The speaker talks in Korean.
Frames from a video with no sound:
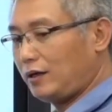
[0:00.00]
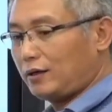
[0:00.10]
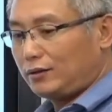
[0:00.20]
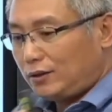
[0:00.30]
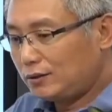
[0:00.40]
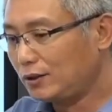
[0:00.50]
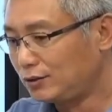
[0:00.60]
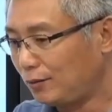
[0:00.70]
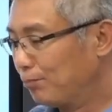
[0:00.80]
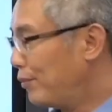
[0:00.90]

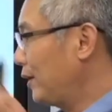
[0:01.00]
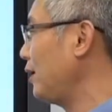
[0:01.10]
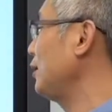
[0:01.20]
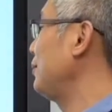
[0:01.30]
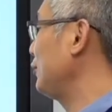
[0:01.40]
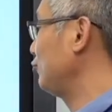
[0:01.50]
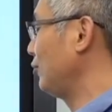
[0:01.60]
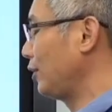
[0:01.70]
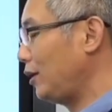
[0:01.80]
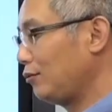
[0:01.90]
뜯어서 방향을
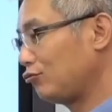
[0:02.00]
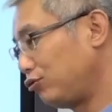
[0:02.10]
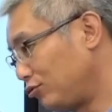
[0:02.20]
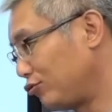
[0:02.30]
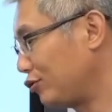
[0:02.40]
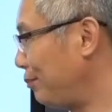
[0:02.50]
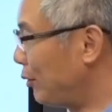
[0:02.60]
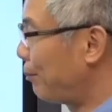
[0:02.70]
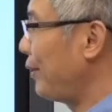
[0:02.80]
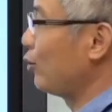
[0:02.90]
바꾸거나 굴뚝을
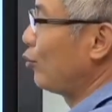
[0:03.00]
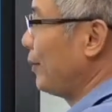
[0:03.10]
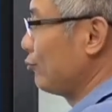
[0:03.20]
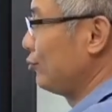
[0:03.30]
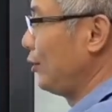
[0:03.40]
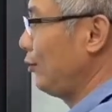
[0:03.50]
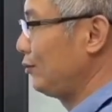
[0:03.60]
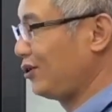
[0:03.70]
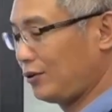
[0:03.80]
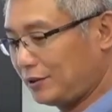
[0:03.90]
벽펜으로 바꾸세요.
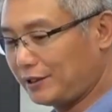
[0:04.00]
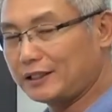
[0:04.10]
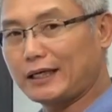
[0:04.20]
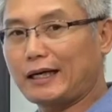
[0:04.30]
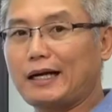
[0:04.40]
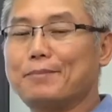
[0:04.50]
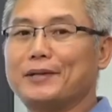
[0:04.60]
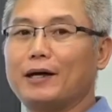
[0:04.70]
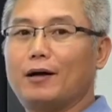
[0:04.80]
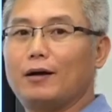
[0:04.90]
저는 그래 잘 안
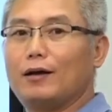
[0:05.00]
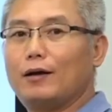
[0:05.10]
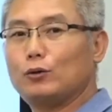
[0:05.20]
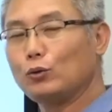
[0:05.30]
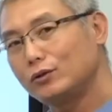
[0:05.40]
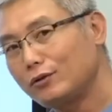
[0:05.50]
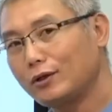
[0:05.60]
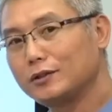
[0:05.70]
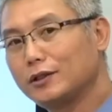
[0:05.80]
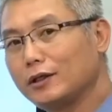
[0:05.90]
합니다. 돈
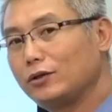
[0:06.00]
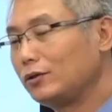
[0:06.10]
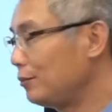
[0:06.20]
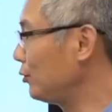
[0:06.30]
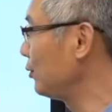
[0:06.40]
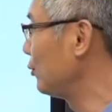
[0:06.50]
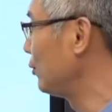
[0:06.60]
들어가잖아요. 힘들고.